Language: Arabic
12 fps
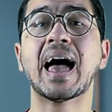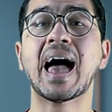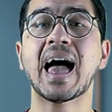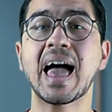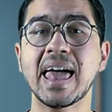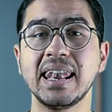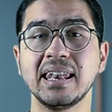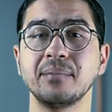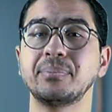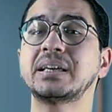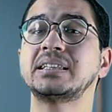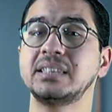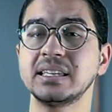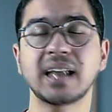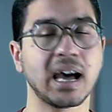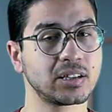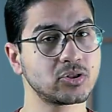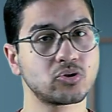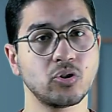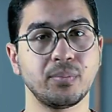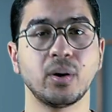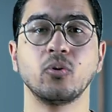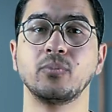اقل بكتير عن الصبح